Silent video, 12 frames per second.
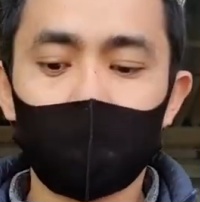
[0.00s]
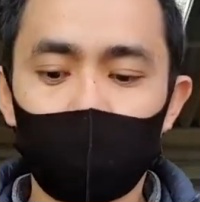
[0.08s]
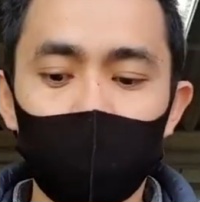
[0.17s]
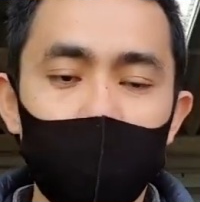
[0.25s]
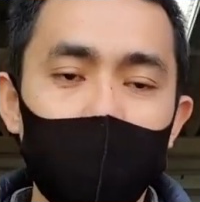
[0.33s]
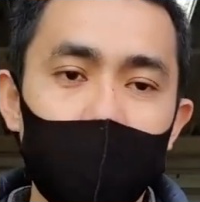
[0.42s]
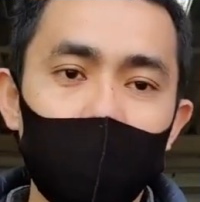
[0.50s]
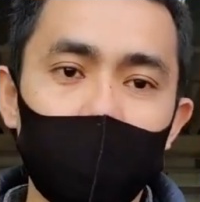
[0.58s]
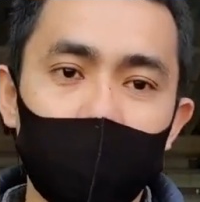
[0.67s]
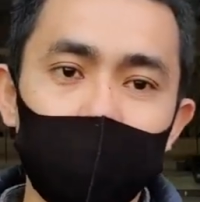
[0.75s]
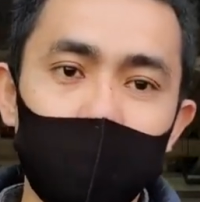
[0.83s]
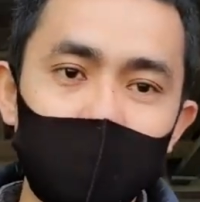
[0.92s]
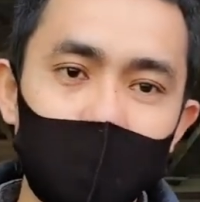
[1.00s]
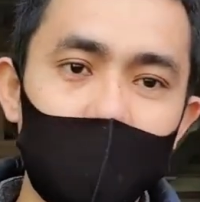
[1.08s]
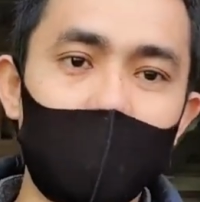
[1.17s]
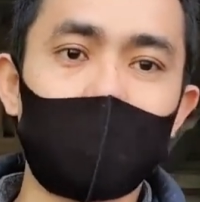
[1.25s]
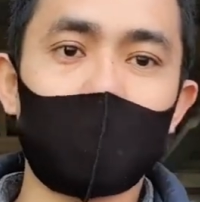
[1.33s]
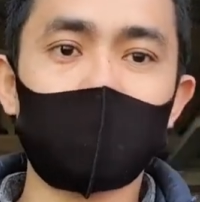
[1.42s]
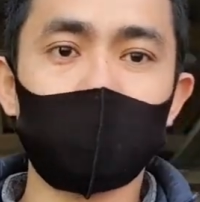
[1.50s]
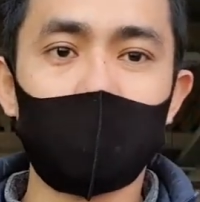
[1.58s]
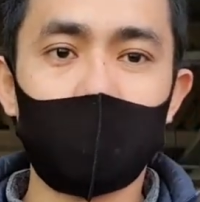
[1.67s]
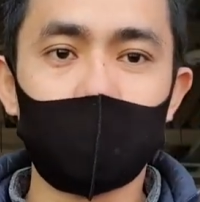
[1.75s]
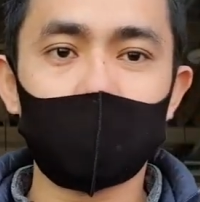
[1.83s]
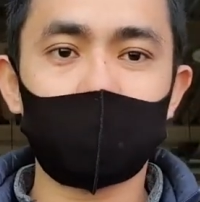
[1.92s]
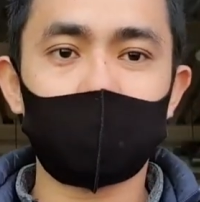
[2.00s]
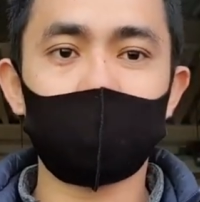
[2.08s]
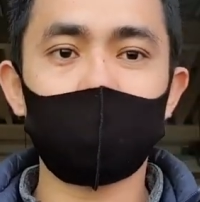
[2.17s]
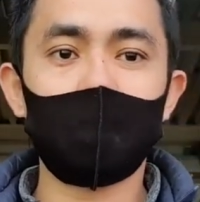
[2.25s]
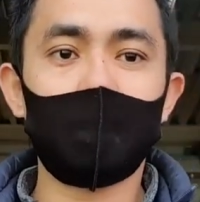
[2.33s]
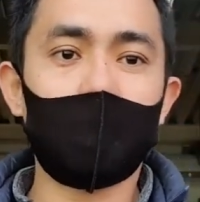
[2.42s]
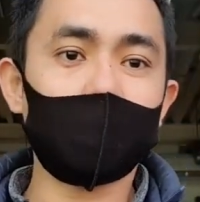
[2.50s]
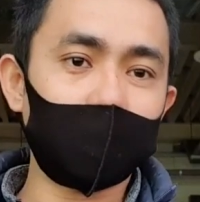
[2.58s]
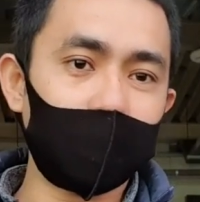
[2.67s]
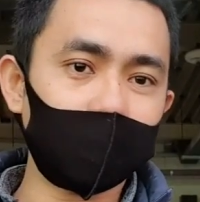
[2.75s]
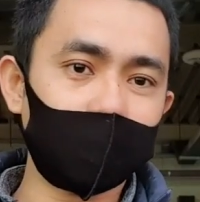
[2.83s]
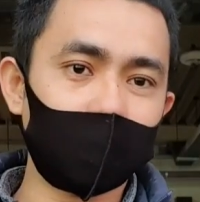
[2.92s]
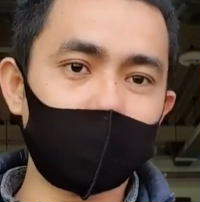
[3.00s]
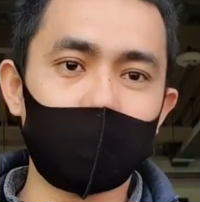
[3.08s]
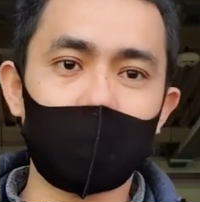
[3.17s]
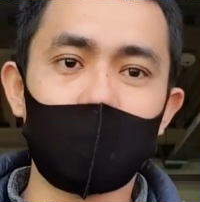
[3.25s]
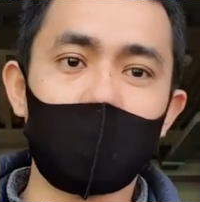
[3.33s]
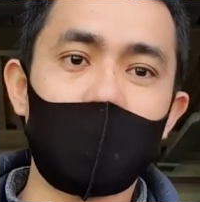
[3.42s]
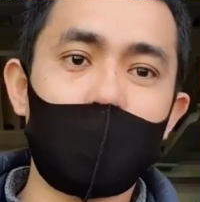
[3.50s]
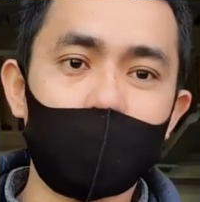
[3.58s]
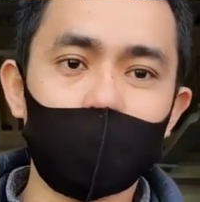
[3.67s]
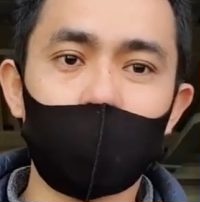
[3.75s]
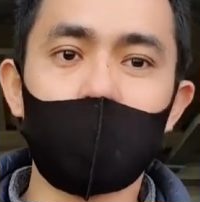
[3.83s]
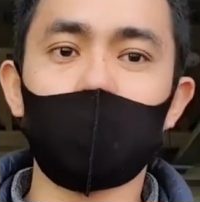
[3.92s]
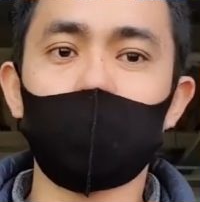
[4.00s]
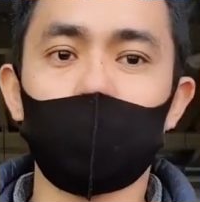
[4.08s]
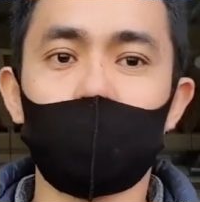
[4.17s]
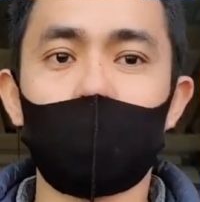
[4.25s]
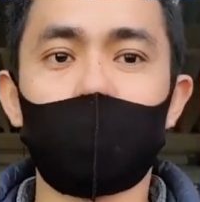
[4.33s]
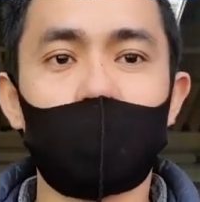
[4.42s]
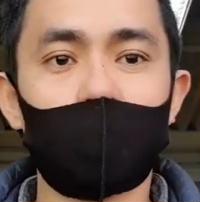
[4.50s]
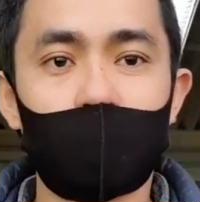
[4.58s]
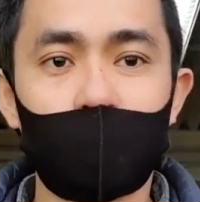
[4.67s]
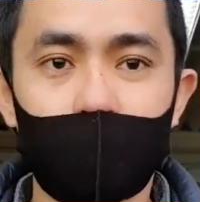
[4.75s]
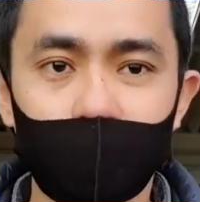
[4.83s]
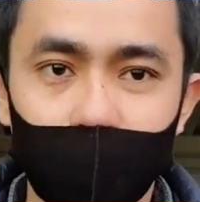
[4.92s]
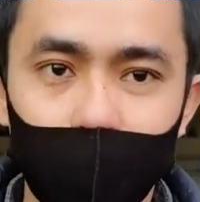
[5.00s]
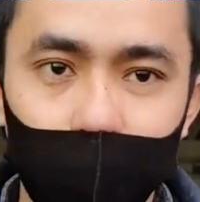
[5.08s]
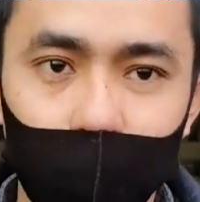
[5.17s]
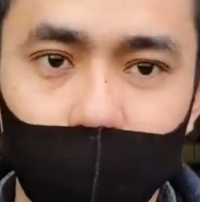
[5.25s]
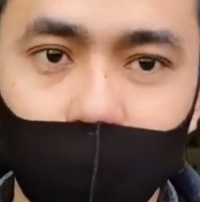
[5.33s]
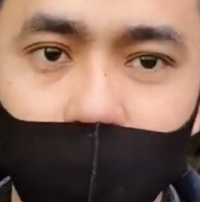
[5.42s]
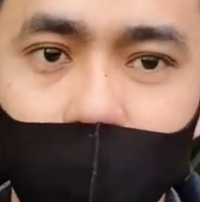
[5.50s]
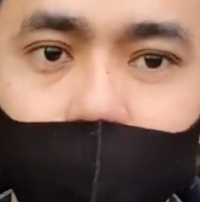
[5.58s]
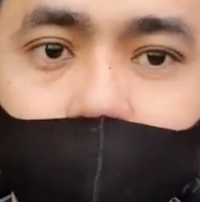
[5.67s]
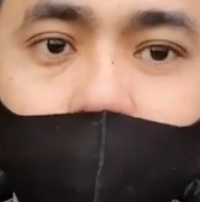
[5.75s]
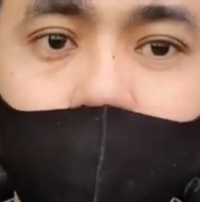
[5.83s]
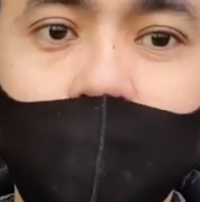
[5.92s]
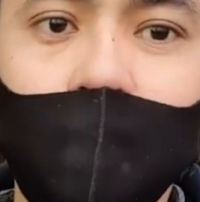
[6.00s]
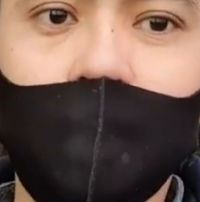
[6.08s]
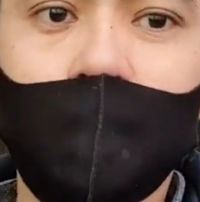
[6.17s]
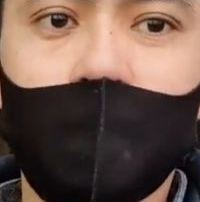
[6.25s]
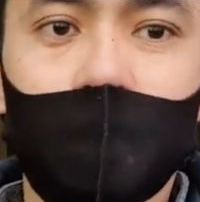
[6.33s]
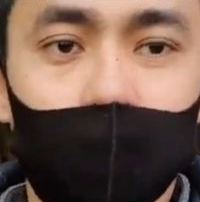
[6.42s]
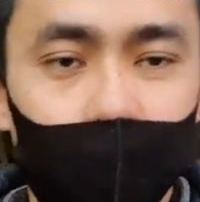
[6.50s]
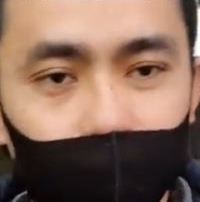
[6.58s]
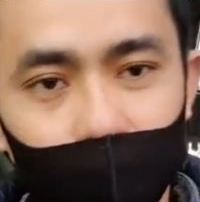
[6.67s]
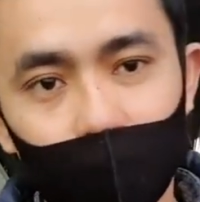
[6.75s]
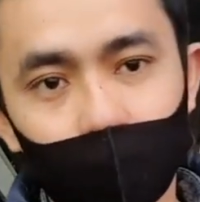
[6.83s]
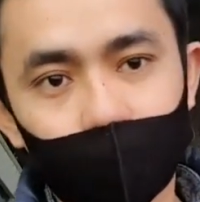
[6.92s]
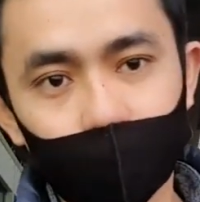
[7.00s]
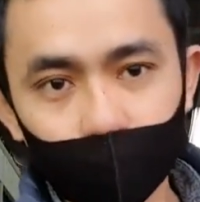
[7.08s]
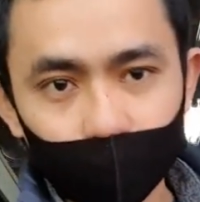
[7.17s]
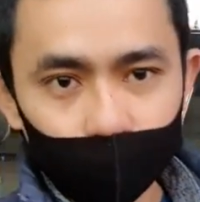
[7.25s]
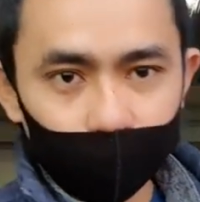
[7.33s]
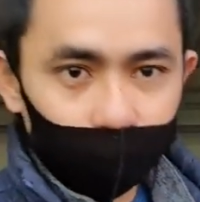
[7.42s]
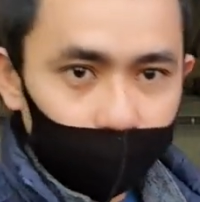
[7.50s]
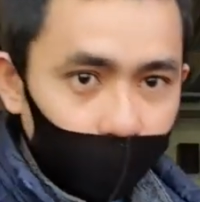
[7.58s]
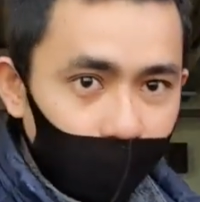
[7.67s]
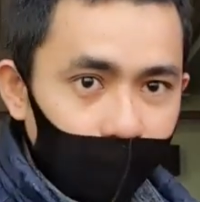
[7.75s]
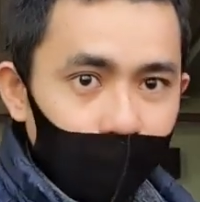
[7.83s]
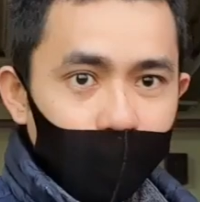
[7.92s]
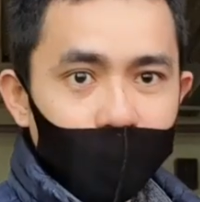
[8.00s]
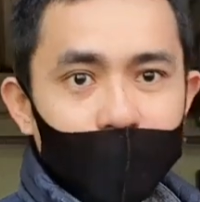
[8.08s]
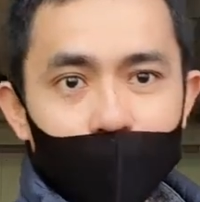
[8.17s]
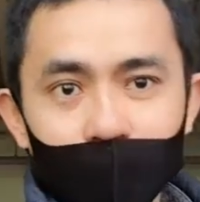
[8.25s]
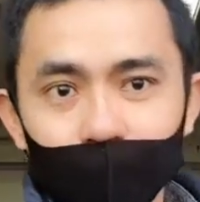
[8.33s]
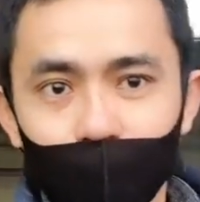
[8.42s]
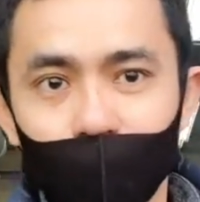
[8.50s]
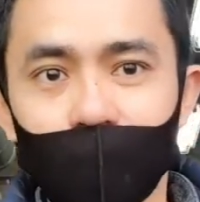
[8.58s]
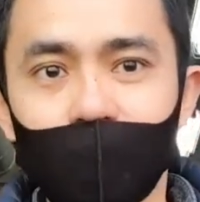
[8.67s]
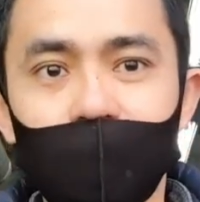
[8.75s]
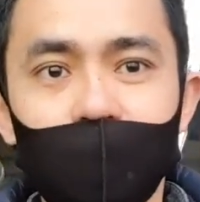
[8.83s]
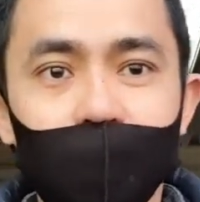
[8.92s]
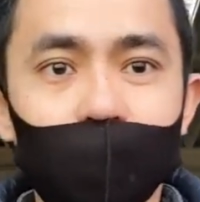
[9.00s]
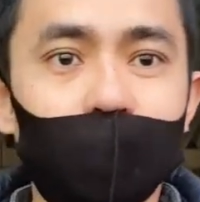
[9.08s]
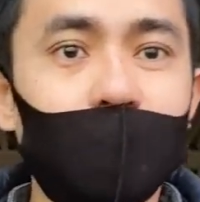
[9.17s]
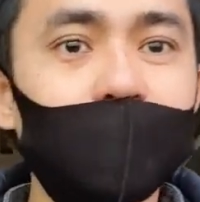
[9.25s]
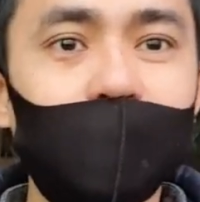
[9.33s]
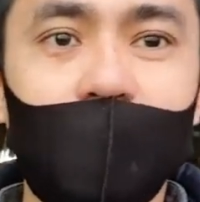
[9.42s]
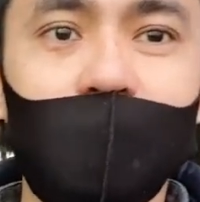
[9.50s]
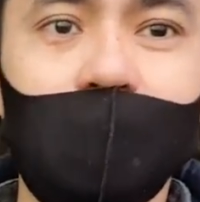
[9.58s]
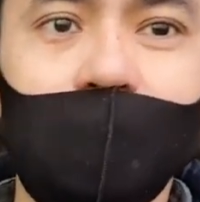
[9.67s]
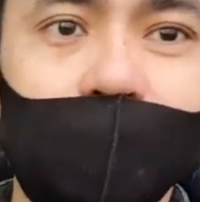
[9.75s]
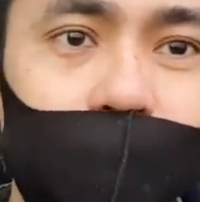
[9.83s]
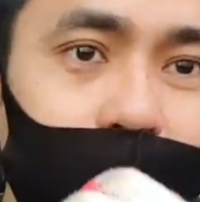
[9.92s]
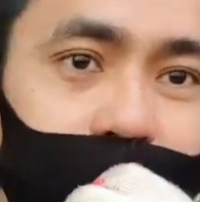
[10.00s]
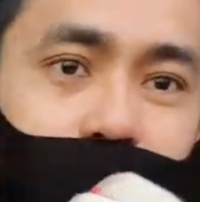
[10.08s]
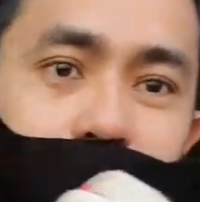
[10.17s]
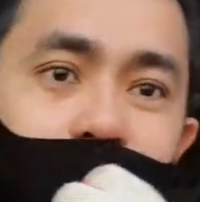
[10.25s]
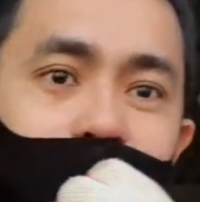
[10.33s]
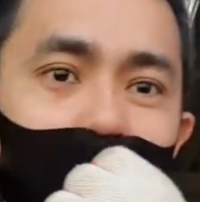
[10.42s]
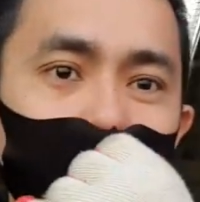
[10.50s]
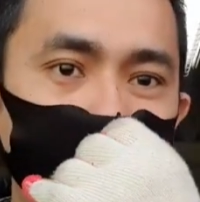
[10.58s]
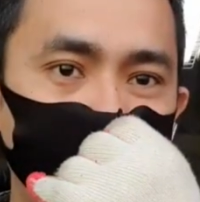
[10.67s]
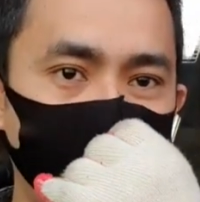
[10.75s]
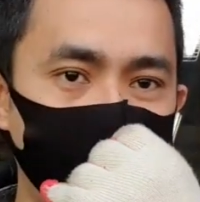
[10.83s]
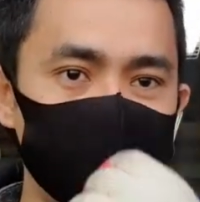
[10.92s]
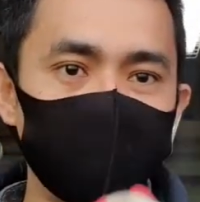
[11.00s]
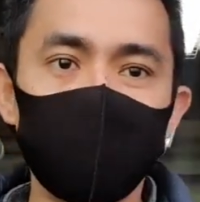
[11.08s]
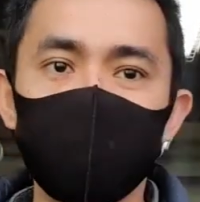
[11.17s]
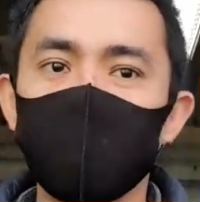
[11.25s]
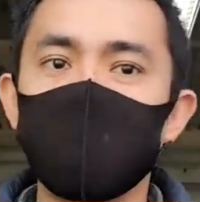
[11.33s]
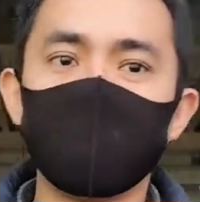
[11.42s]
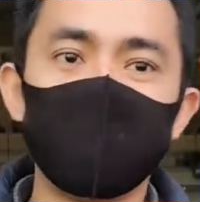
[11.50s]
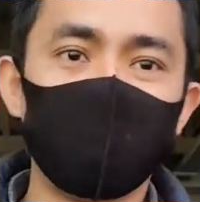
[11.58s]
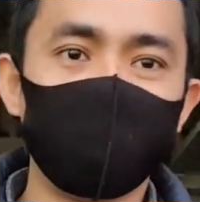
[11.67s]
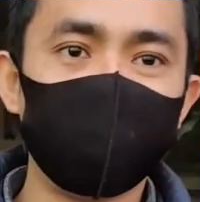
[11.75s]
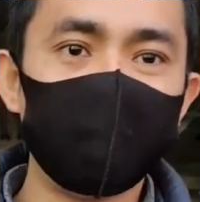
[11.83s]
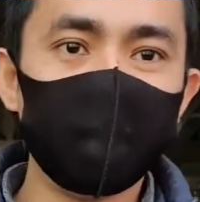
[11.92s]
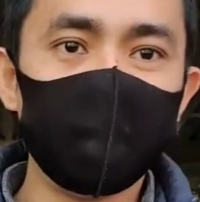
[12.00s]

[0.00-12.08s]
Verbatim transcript: kung paano magbasa, magsulat, at lahat ng mga dapat mong matutunan para maipasa mo yung exam yun po pangapat po is mag-study so sa pag-study po dalawa lang yan eh